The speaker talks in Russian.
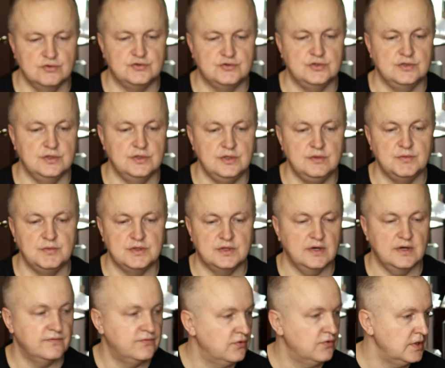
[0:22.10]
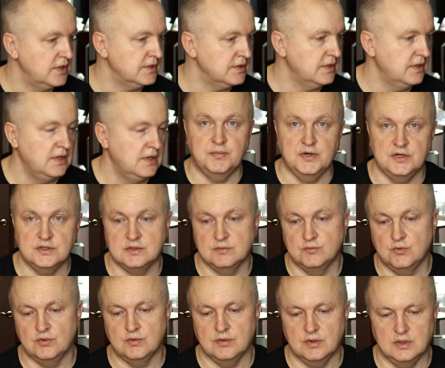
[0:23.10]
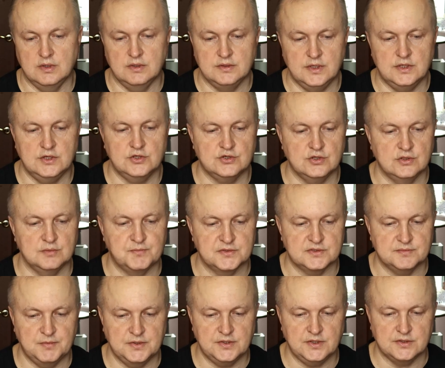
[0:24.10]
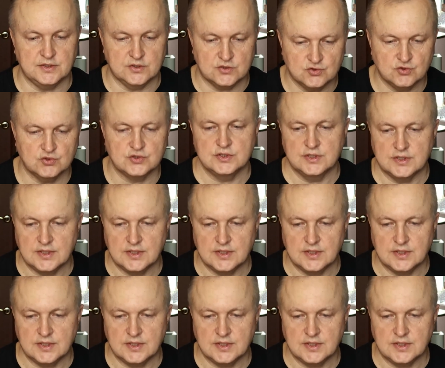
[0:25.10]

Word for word: и очень ими доволен. Поэтому э, я решил посмотреть, а что же